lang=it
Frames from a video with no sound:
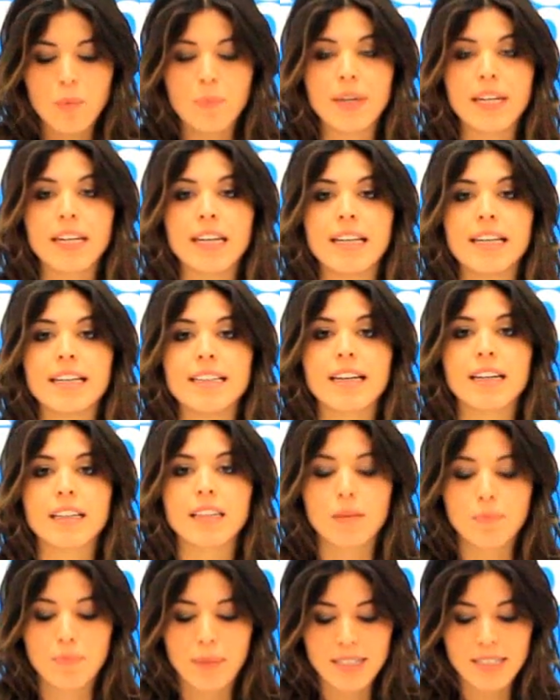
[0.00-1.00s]
Per il leader
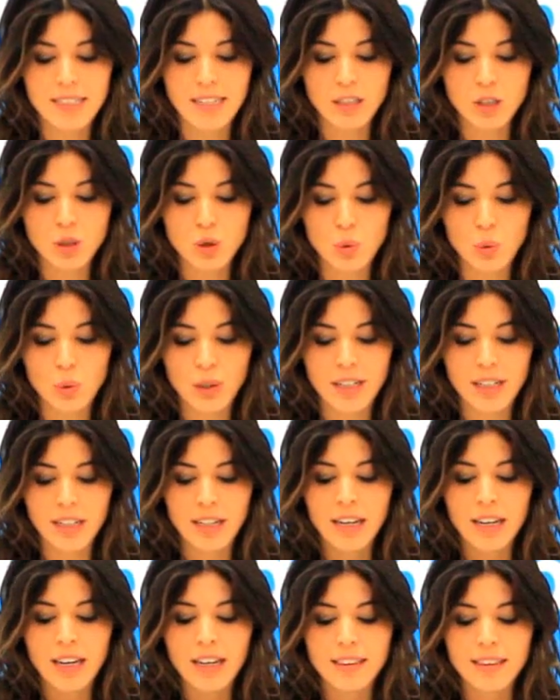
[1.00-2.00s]
dei Baschi
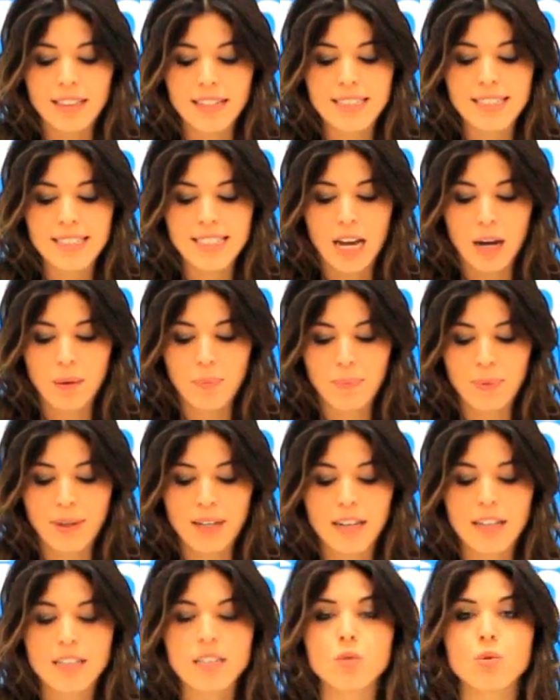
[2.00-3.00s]
Azzurri del
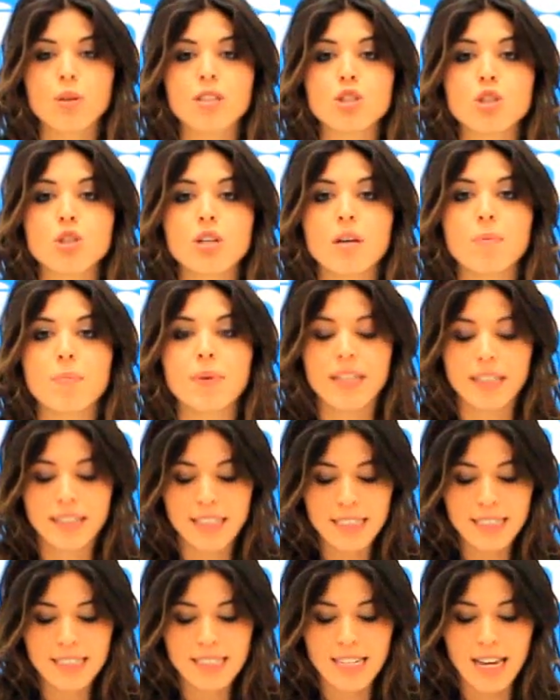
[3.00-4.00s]
SAP, la situazione
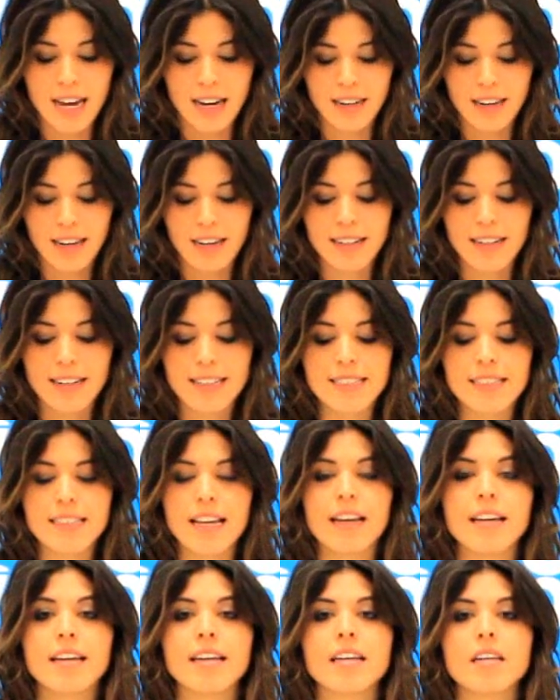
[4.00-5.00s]
penitenziaria
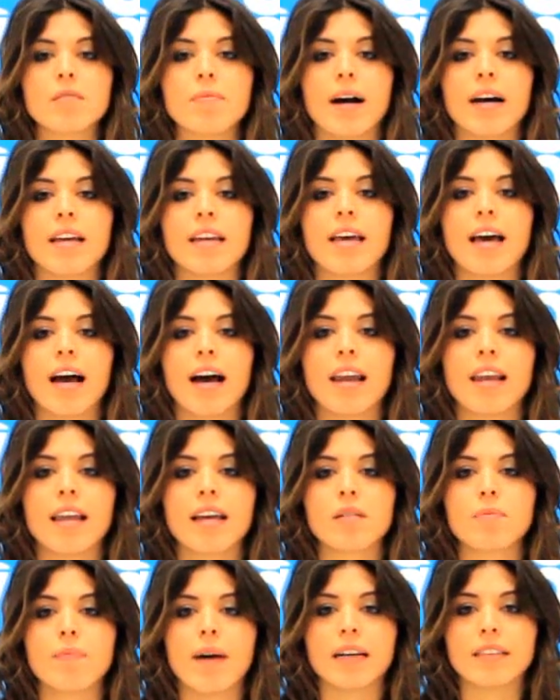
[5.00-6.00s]
resta e rimane
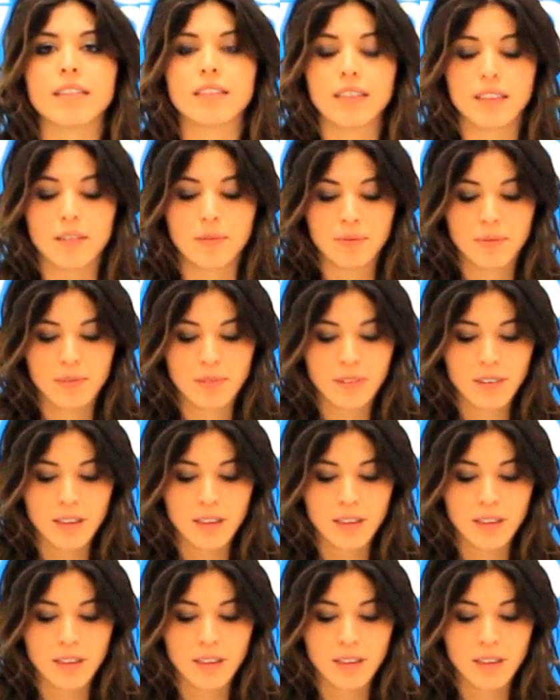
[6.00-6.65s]
allarmante.